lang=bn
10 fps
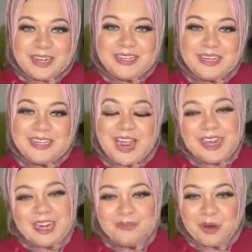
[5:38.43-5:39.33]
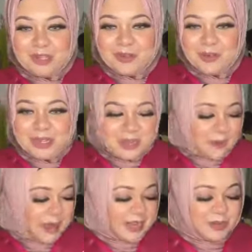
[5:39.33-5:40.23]
ঠিক আছে চাইলে ইনবক্স করে
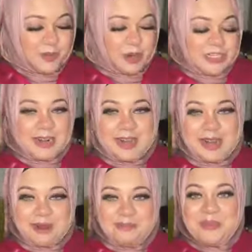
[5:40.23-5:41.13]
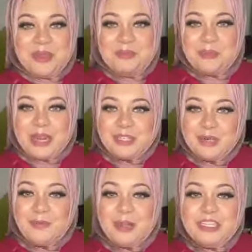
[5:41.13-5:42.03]
দিতে পারেন একটু মজা রাখলাম
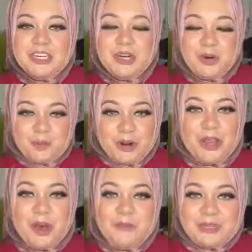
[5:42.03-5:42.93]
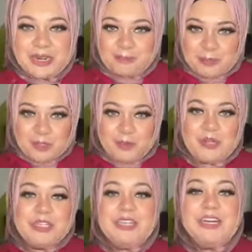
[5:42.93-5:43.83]
বাইশশো পঞ্চাশের উপরে হবে ছাব্বিশশো
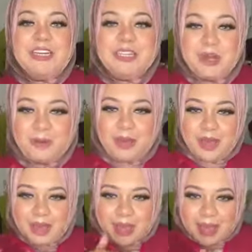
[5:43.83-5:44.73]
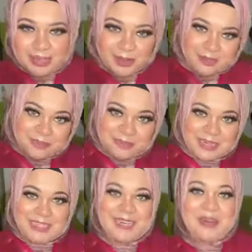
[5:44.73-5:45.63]
পঞ্চাশের নিচে হবে একদম
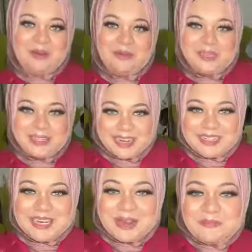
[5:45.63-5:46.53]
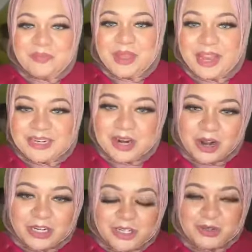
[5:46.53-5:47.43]
মিডলে হবে ঠিক আছে এটা
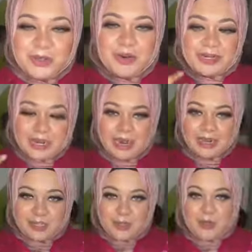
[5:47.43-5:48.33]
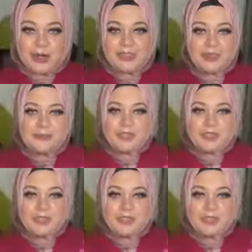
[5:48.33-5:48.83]
অনেক সুন্দর এটা লাইট টোনের